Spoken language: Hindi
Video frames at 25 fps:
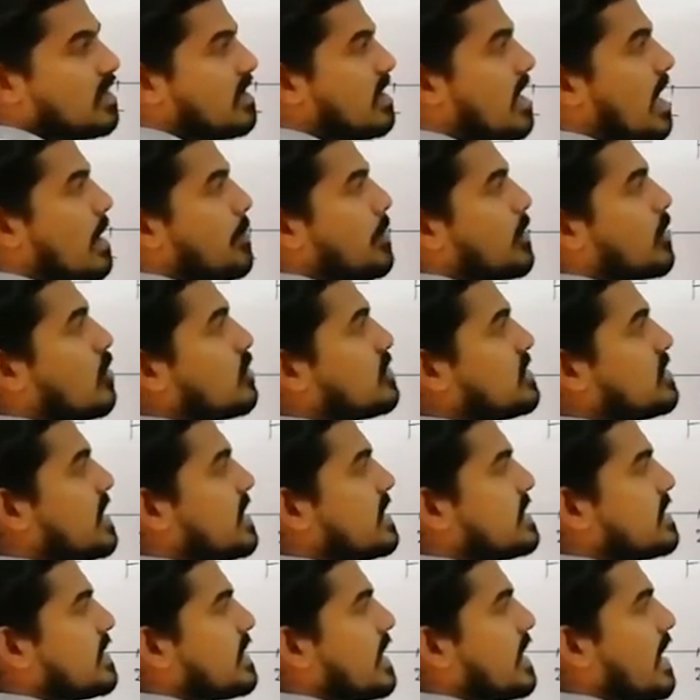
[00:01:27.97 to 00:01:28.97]
यहां पर कौन सी
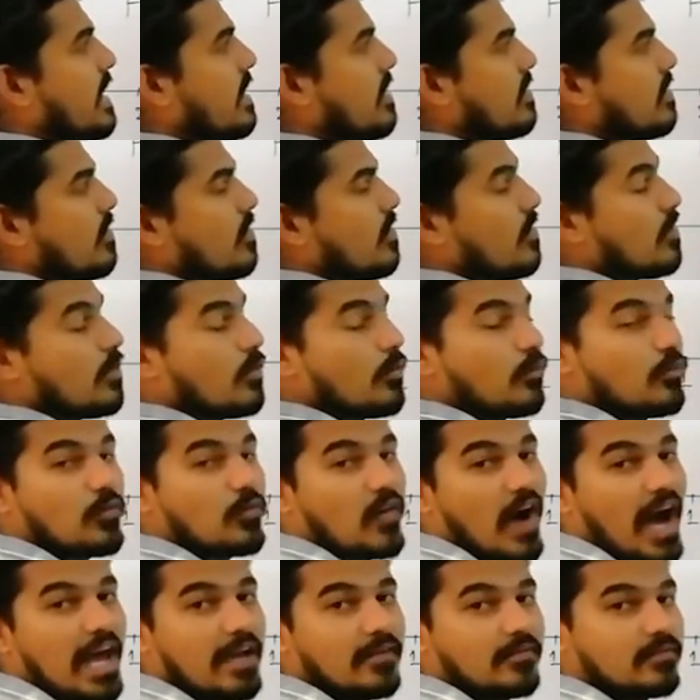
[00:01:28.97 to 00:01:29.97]
डिजिट है
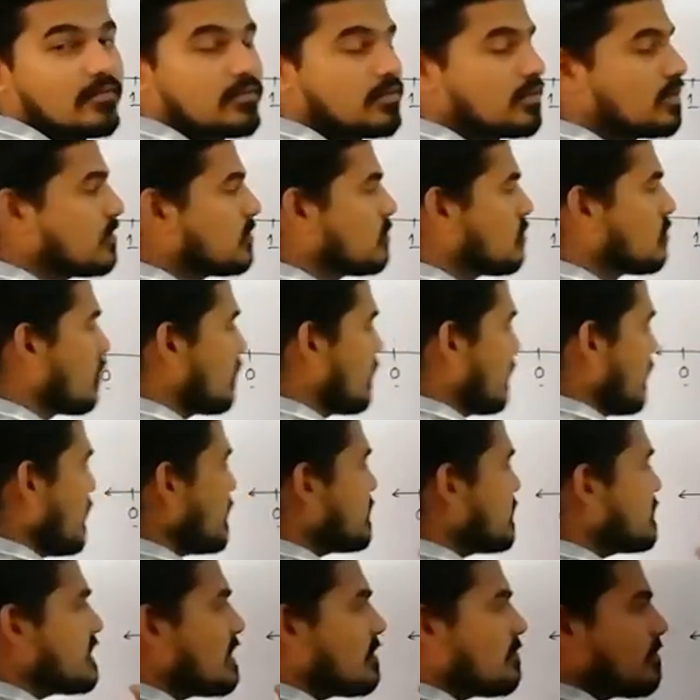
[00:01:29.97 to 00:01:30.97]
फाइव तो
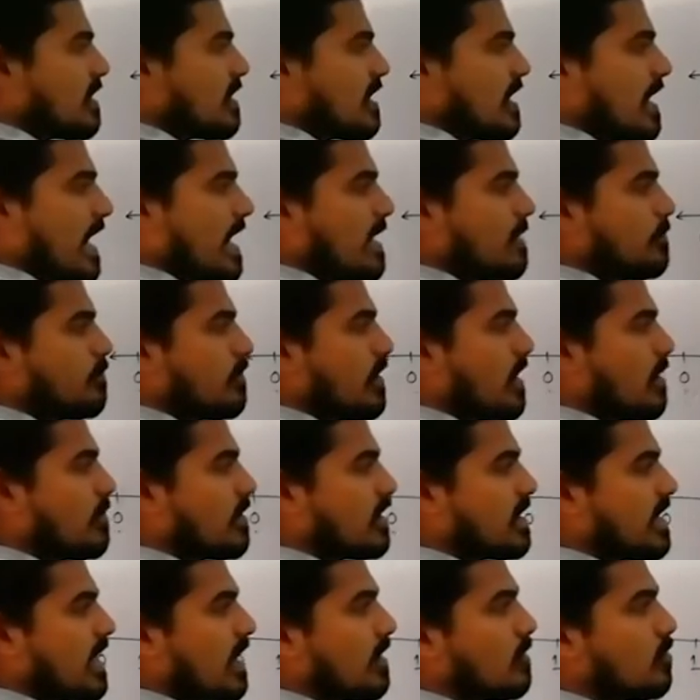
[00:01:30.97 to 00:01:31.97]
इस नंबर लाइन पे
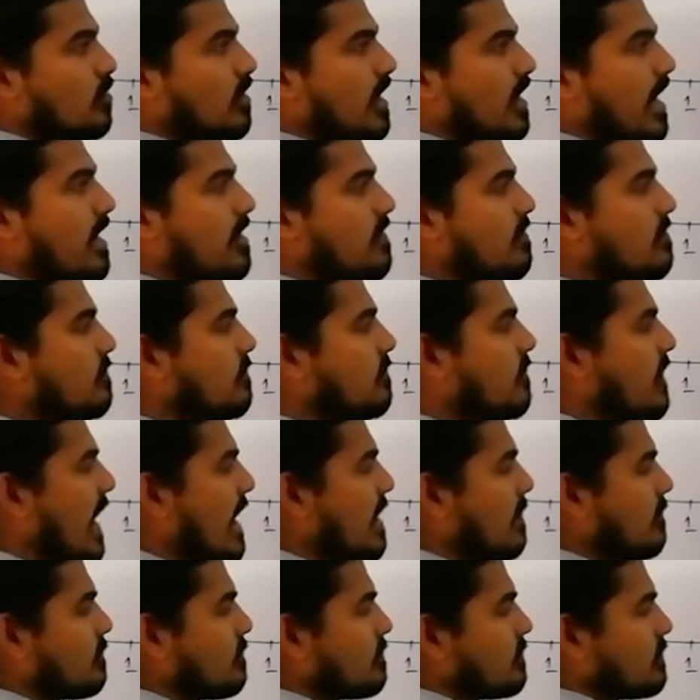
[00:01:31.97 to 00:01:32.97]
हमें क्या ढूंढना है
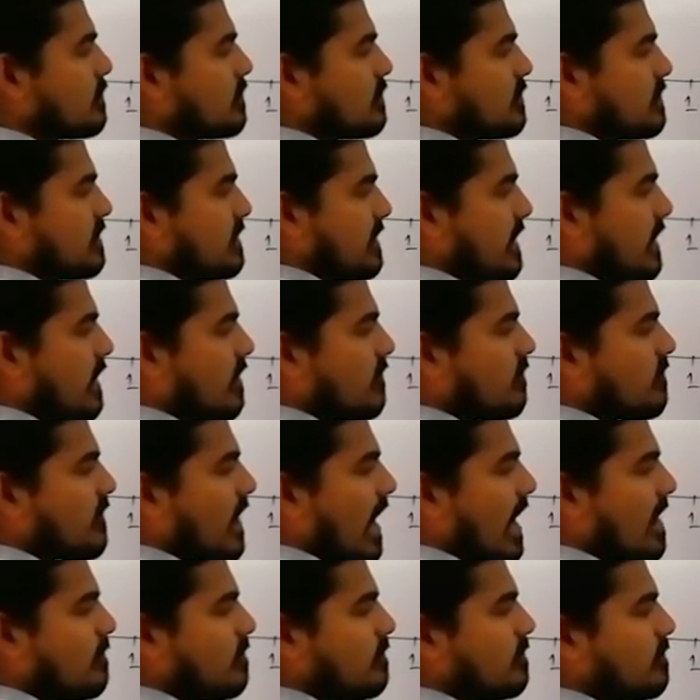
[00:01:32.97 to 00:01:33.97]
फाइव ये रहा
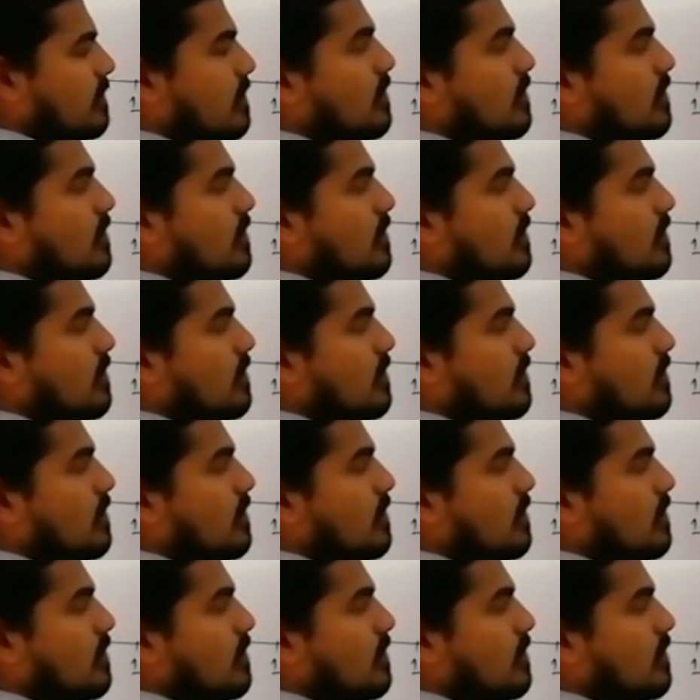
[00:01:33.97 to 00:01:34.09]
फाइव